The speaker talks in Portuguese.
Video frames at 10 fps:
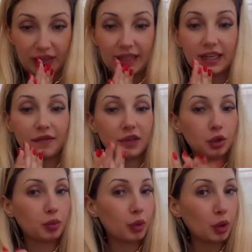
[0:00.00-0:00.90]
Tá
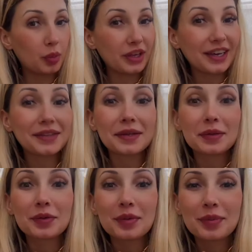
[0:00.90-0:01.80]
travando um pouco porque aqui tá
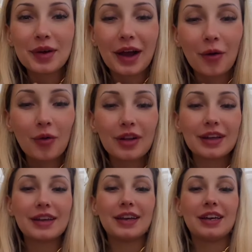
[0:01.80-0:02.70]
dando temporal.
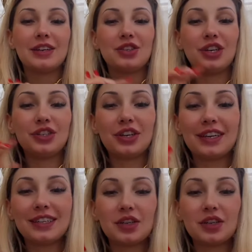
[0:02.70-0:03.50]
Gente, aqui